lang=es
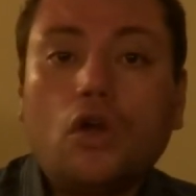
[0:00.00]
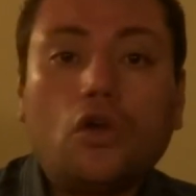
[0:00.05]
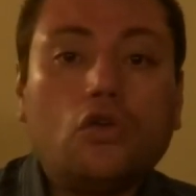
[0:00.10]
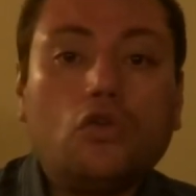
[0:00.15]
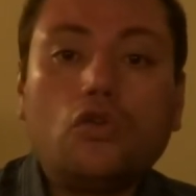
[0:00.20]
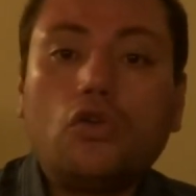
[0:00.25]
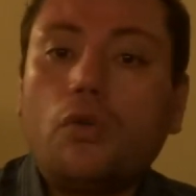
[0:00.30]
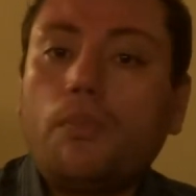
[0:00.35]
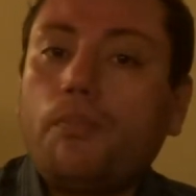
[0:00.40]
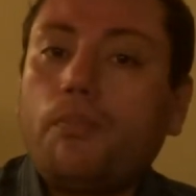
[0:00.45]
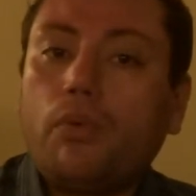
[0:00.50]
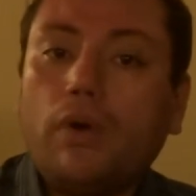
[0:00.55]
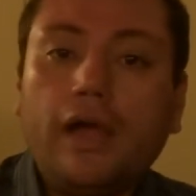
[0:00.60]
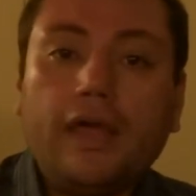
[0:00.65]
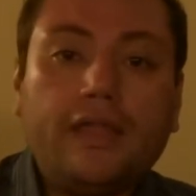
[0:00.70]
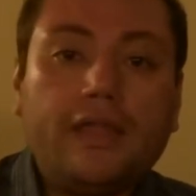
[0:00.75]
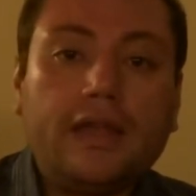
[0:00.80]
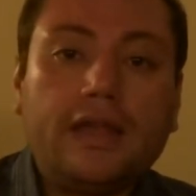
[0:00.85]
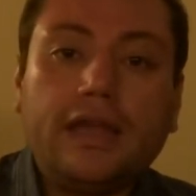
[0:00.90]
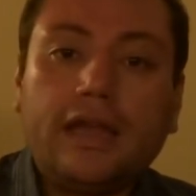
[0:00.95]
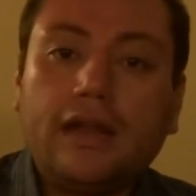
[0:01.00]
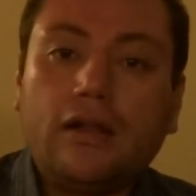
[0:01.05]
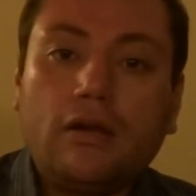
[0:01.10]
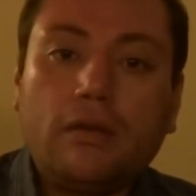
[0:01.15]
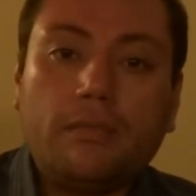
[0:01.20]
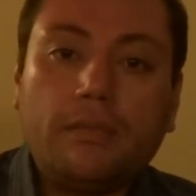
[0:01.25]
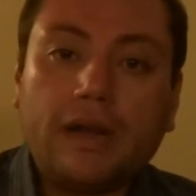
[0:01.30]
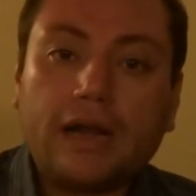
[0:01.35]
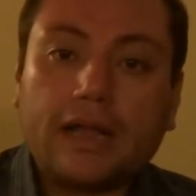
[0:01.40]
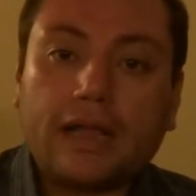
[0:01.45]
no pueden ir
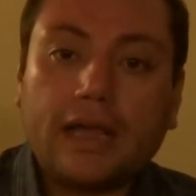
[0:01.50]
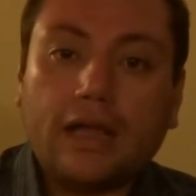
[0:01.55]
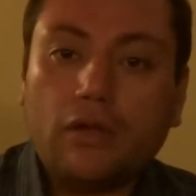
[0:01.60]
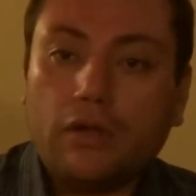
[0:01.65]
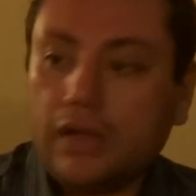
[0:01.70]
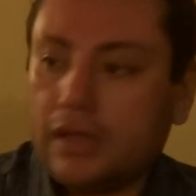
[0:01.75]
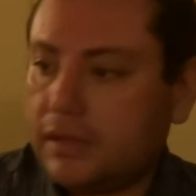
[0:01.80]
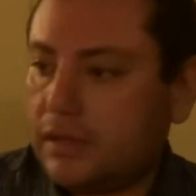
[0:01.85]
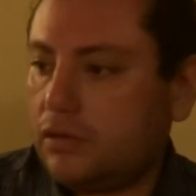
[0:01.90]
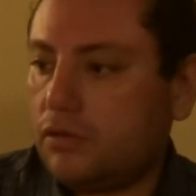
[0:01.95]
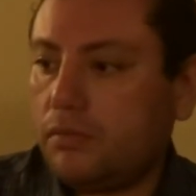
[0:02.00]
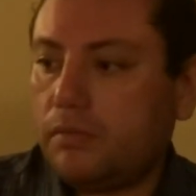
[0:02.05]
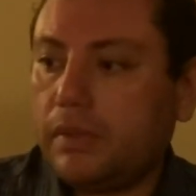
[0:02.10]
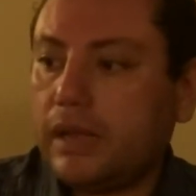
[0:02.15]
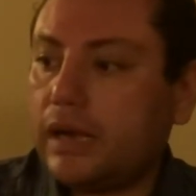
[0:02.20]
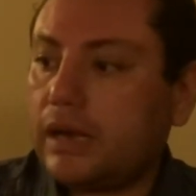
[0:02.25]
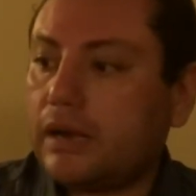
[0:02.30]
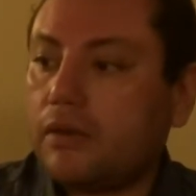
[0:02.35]
al mercado y hacer un,